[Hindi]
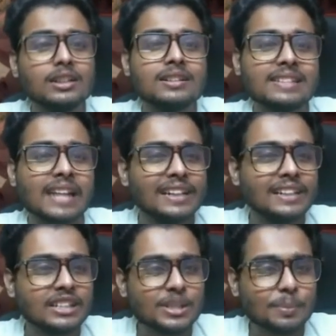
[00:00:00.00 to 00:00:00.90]

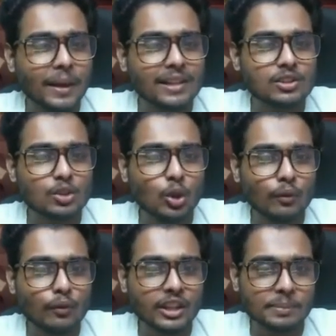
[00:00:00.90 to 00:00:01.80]
स्केलेटन स्पेल्स दो
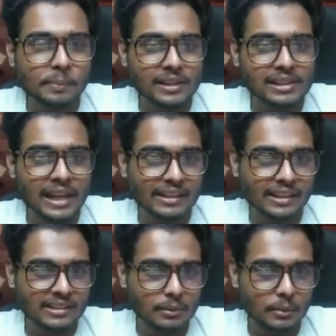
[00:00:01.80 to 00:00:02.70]
फ्री स्पेल क्लैन
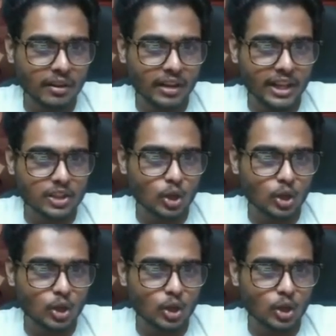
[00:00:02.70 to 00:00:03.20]
कैसल में रेज